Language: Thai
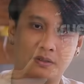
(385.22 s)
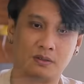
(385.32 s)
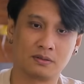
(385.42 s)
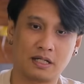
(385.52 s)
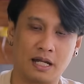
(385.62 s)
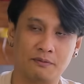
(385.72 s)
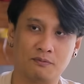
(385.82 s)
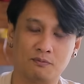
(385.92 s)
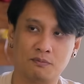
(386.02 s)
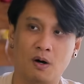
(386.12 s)
งของการ
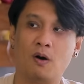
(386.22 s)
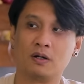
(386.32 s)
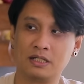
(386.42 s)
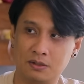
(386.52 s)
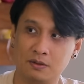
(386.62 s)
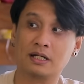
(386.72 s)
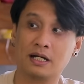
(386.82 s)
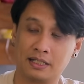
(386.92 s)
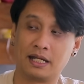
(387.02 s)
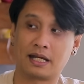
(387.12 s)
มองเรื่องของ
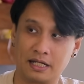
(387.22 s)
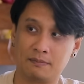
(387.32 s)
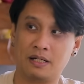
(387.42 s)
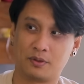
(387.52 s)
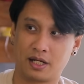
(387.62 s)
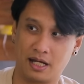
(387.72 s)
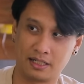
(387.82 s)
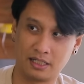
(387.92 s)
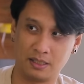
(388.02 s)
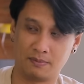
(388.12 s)
เงินในการเอามาบริหาร
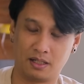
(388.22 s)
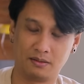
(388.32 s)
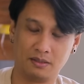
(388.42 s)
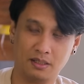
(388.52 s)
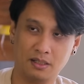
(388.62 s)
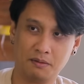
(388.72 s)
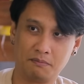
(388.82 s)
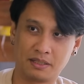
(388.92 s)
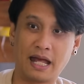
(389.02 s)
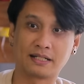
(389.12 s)
ทีมอะ
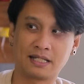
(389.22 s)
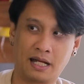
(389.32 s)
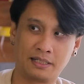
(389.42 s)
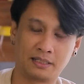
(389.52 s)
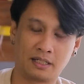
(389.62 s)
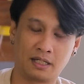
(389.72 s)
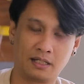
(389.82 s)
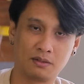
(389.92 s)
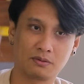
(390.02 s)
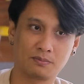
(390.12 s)
มันแตกต่างกันยังไง
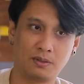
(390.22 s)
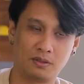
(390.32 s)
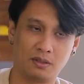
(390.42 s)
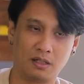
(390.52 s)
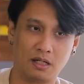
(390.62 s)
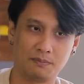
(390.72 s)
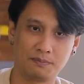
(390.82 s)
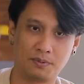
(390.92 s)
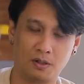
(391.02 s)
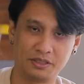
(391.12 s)
แล้วพอ
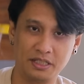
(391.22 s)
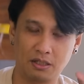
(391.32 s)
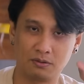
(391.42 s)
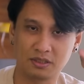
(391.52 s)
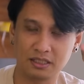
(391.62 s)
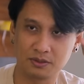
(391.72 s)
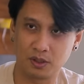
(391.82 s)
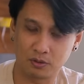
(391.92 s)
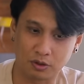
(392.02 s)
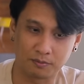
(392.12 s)
พอยิ่งเอาถ้าสมม
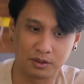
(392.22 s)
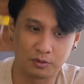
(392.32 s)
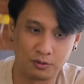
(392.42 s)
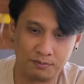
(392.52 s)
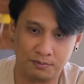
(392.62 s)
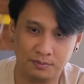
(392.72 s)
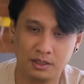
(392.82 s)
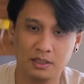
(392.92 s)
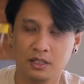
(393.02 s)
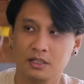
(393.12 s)
ติเอากฎมาคุม
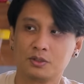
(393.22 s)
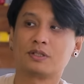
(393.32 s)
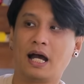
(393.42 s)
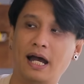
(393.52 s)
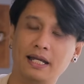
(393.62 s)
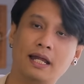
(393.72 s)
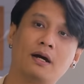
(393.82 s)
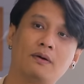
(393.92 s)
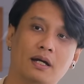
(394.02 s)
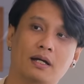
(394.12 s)
สุดท้ายแล้
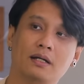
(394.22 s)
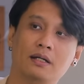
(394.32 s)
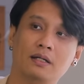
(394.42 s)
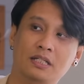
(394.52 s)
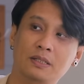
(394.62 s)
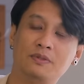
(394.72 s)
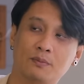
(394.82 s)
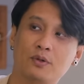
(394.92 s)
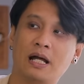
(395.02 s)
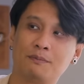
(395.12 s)
วอะทีมอ
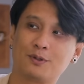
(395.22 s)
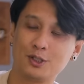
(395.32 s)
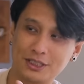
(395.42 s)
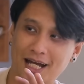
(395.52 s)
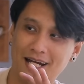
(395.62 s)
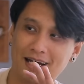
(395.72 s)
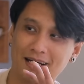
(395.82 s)
ย่างบุรีรัมย์ก็จะ